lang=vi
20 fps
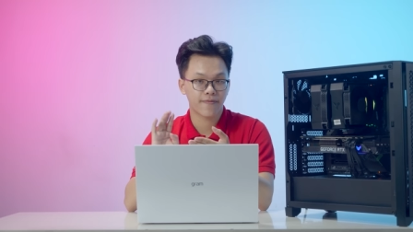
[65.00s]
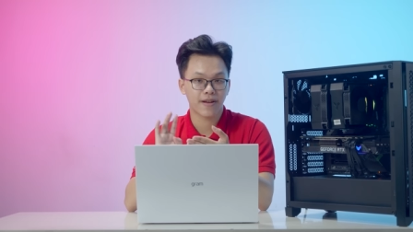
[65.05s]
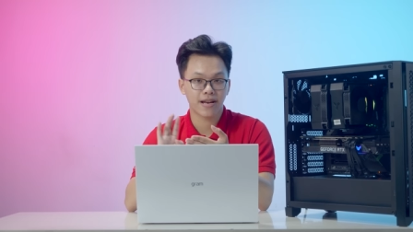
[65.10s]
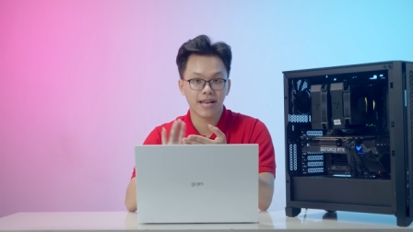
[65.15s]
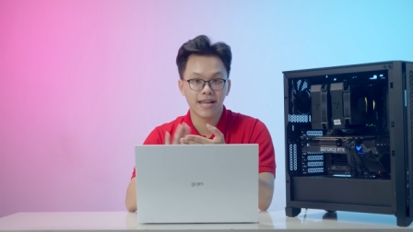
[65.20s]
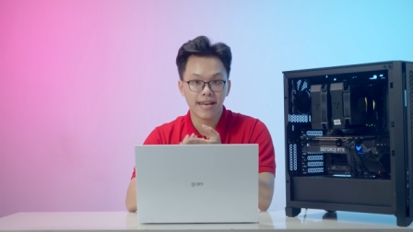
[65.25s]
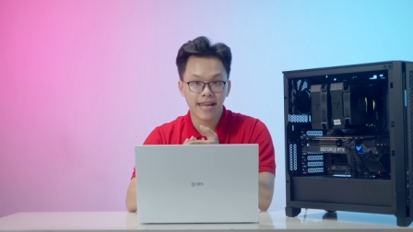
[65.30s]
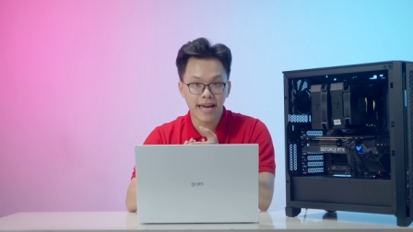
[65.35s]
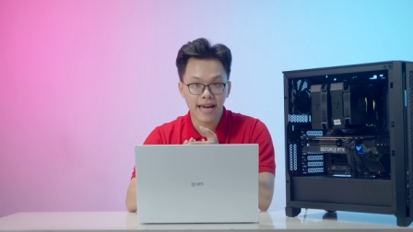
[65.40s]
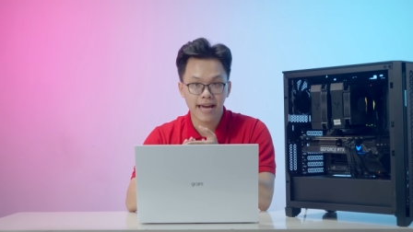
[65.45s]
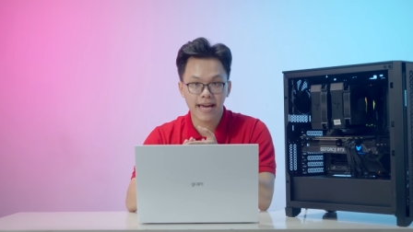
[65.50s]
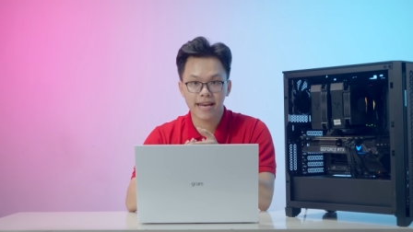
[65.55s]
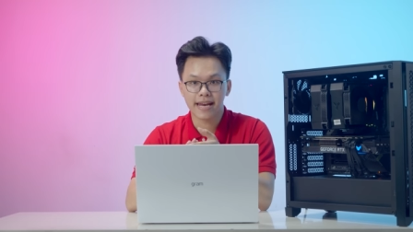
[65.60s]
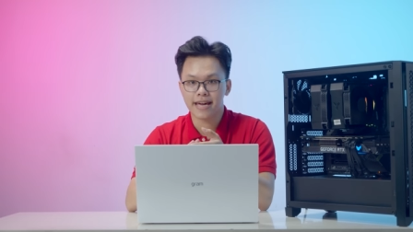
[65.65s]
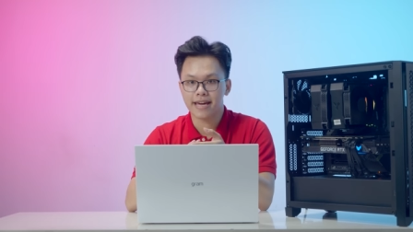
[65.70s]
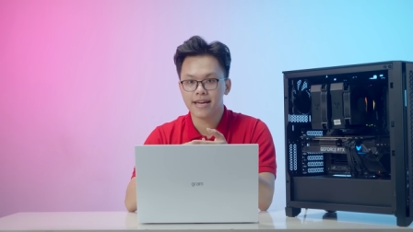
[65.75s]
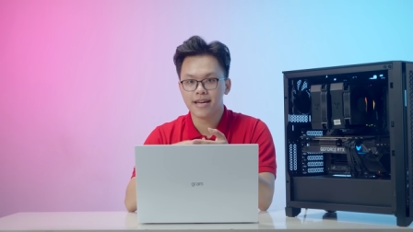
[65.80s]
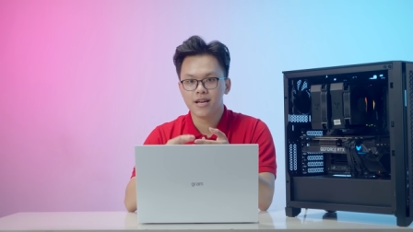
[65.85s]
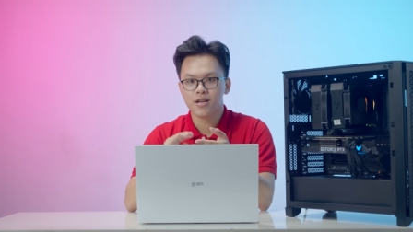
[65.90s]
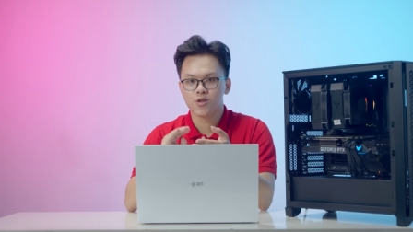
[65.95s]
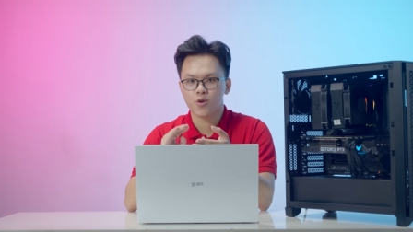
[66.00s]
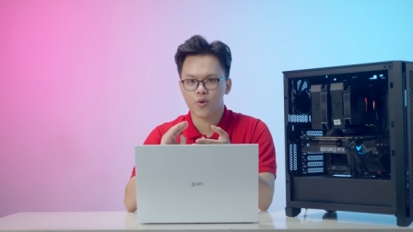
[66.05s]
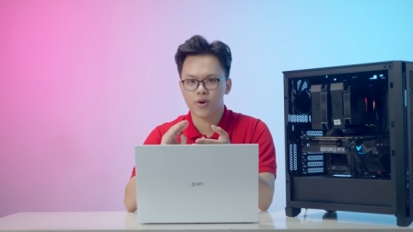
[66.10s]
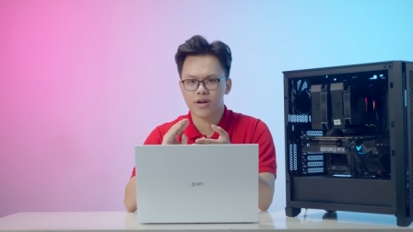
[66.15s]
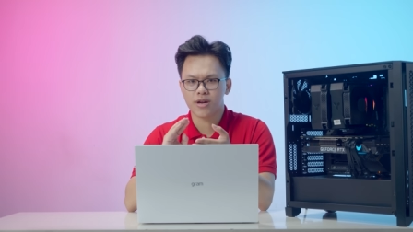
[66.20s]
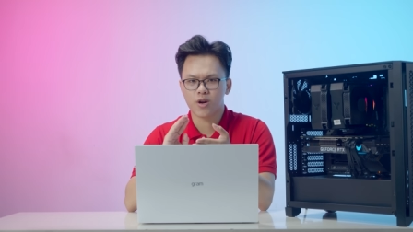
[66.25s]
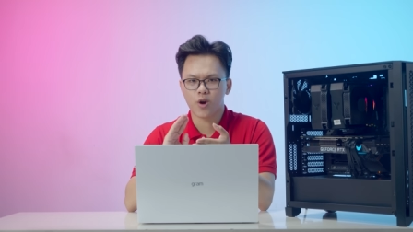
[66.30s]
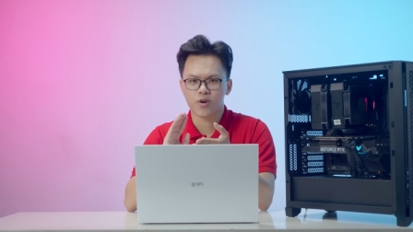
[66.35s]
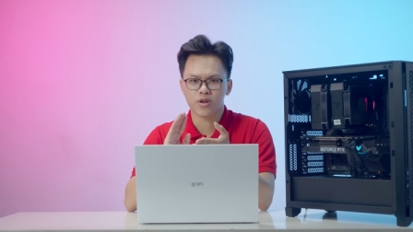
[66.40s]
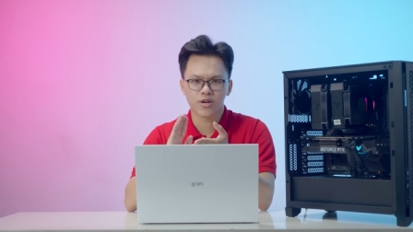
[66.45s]
sẽ phải liên hệ này,
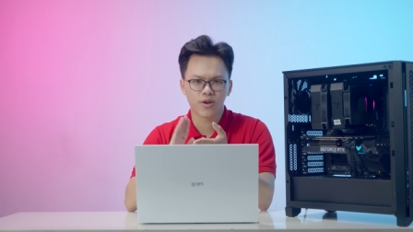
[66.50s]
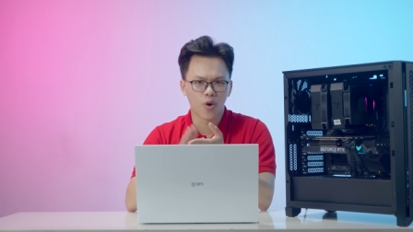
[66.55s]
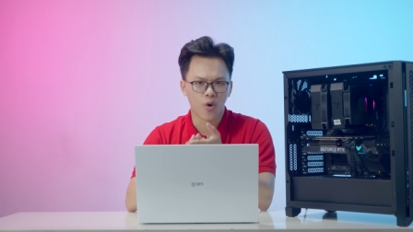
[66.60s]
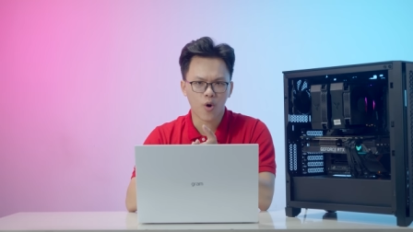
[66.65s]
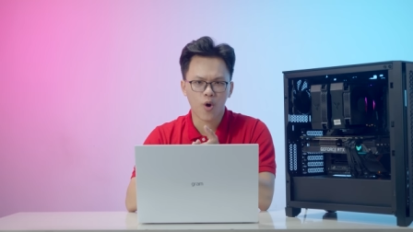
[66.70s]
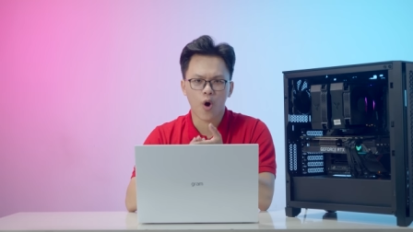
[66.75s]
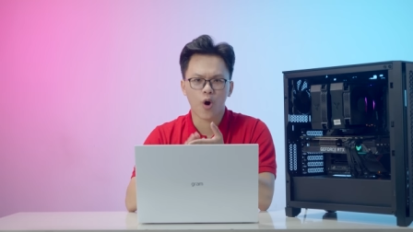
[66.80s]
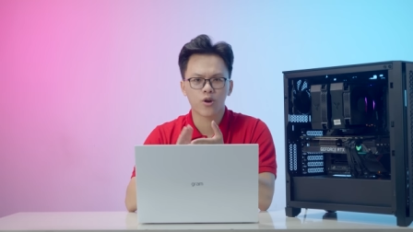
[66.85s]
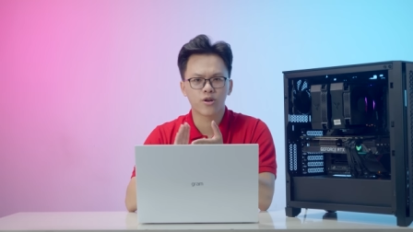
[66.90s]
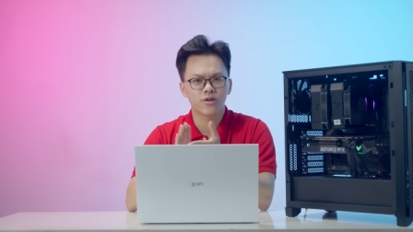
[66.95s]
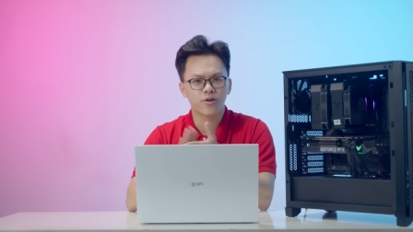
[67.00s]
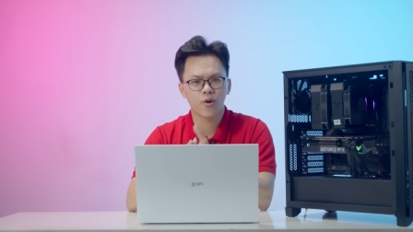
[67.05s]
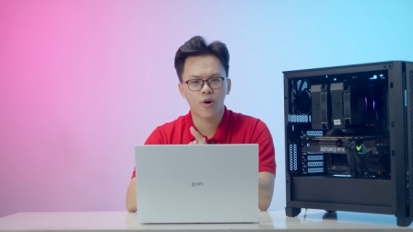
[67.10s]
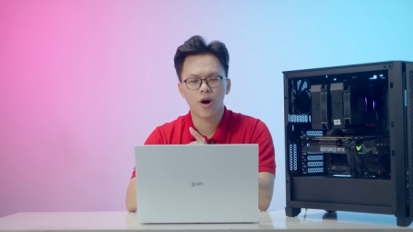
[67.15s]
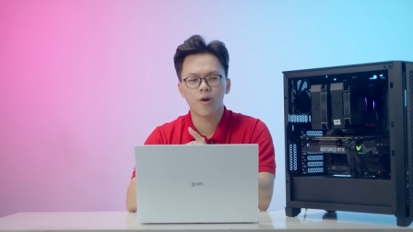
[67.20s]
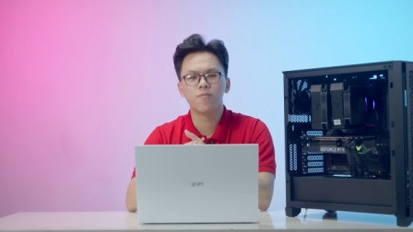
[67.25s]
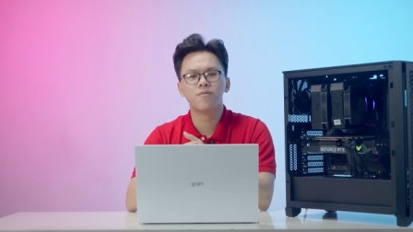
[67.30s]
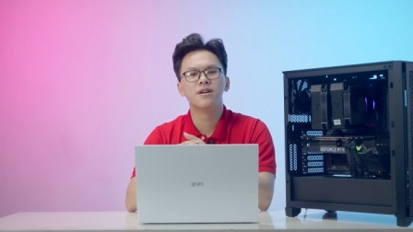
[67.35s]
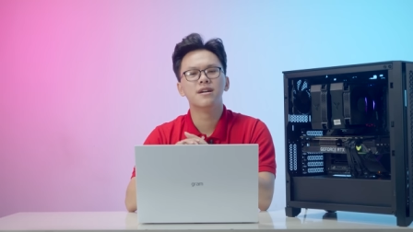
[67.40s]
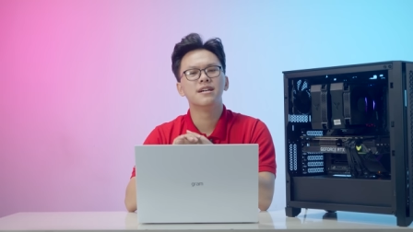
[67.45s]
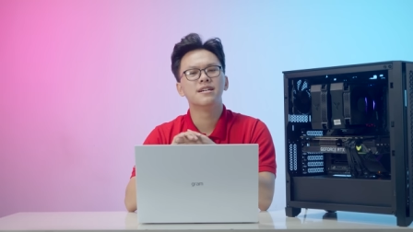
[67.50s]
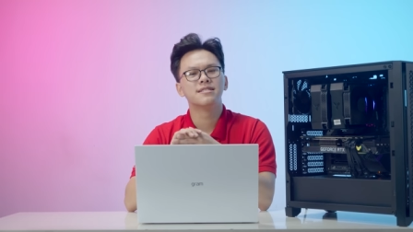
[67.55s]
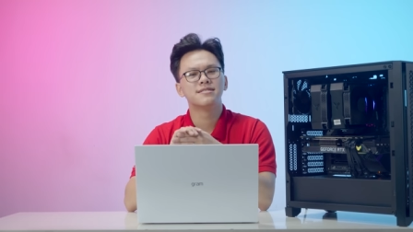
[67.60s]
rồi có những đồ có những đồ không,